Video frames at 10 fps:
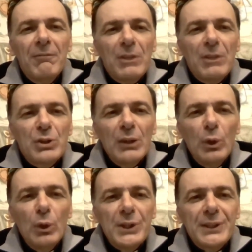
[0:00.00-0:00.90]

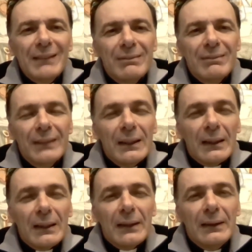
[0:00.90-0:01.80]
facendoli
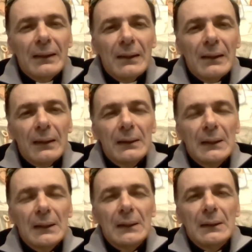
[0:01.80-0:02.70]
sentire il,
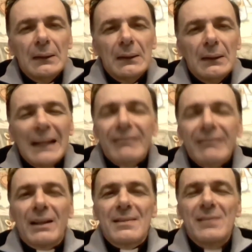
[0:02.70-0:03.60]

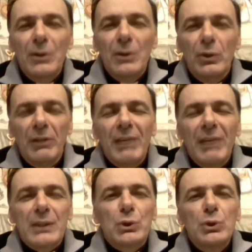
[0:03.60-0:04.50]
l'attrazione
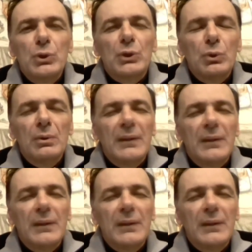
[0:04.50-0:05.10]
verso Gesù.